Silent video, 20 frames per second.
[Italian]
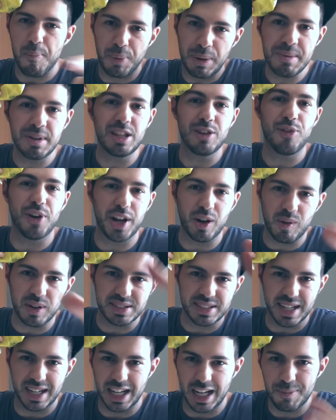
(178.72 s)
eh, prima di fare
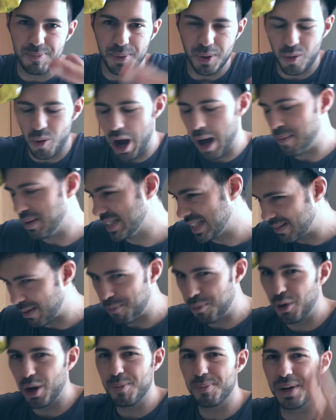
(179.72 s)
questa clip qua mi stava
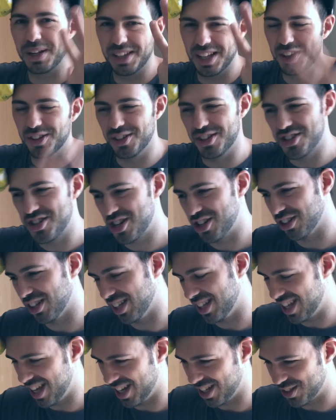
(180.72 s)
pure prendendo in giro
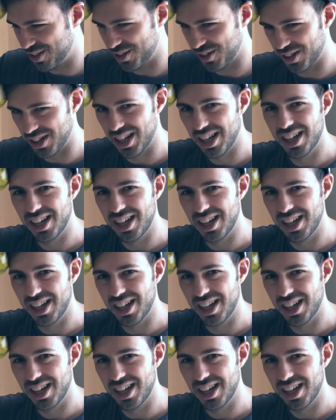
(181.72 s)
del ghiaccio.